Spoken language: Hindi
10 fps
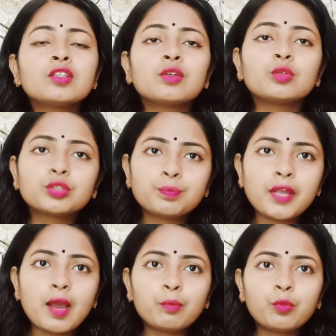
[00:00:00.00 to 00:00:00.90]
उसमें
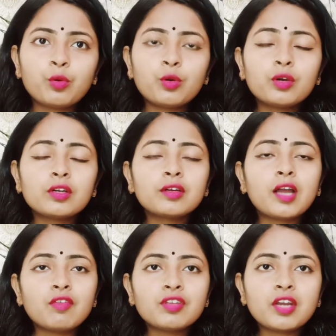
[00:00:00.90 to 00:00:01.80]
आपको
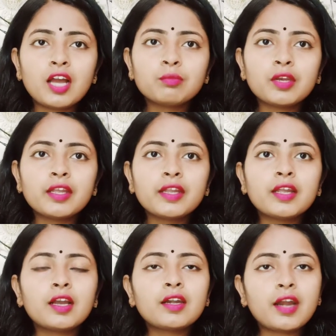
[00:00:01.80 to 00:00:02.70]
काफ़ी राहत मिलेगी
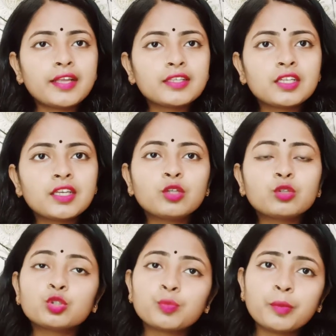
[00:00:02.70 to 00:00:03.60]
अगर ड्राई स्किन है तो
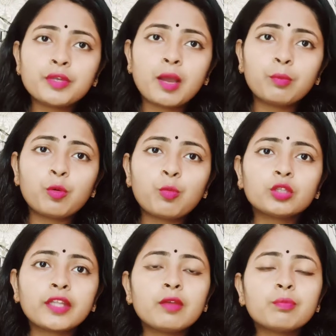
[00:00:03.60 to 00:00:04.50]
उसमें भी आपको
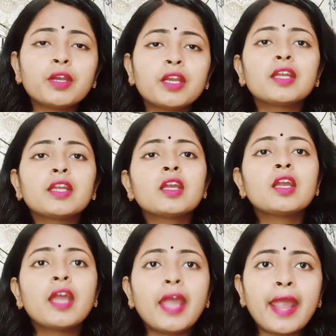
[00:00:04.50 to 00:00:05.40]
बहुत हेल्प मिलेगी
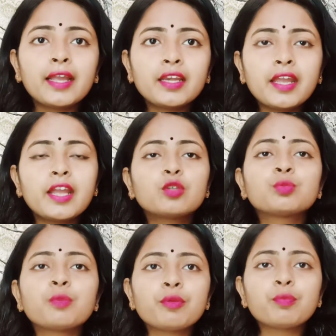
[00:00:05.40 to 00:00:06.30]
एक्ने है
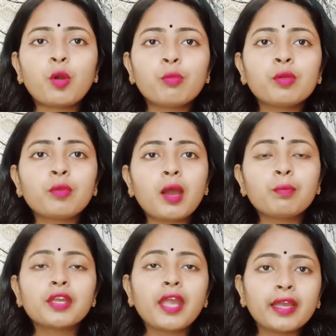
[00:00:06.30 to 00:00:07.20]
उसमें भी प्रॉब्लम
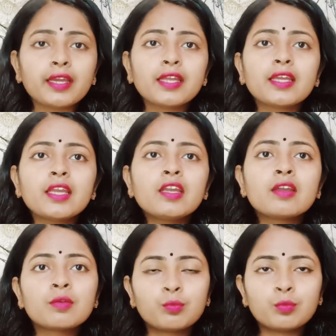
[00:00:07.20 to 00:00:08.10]
आपके एक्ने की
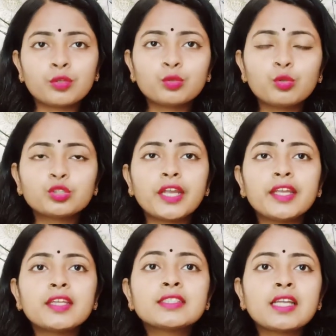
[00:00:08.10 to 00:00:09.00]
हो
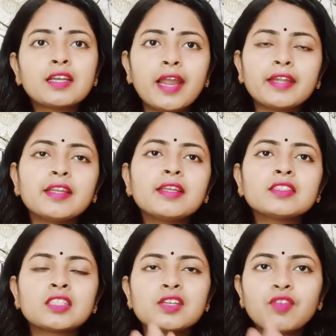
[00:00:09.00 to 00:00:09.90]
जाएगी स्किन लाइटनिंग
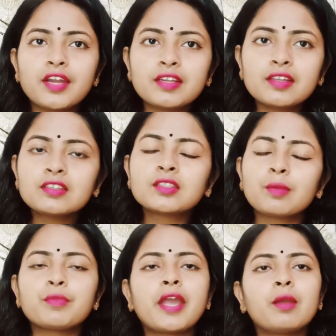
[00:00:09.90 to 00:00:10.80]
स्किन वाइटनिंग सब
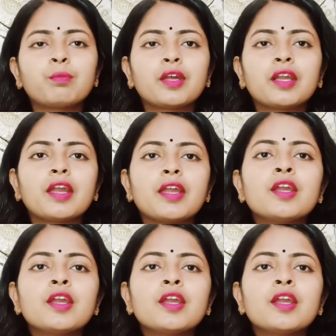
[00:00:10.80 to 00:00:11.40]
में हेल्प करेगा